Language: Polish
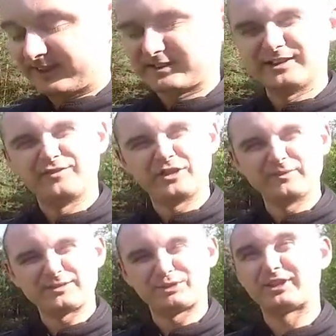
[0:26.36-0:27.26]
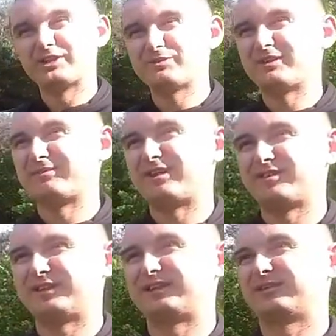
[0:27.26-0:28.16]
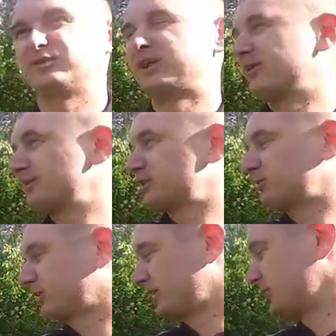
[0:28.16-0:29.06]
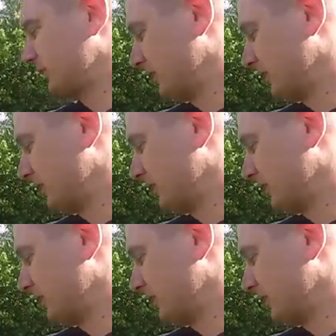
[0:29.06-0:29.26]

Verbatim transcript: zacnej firmy, spotkaliśmy tam nawet, tak udało nam się spotkać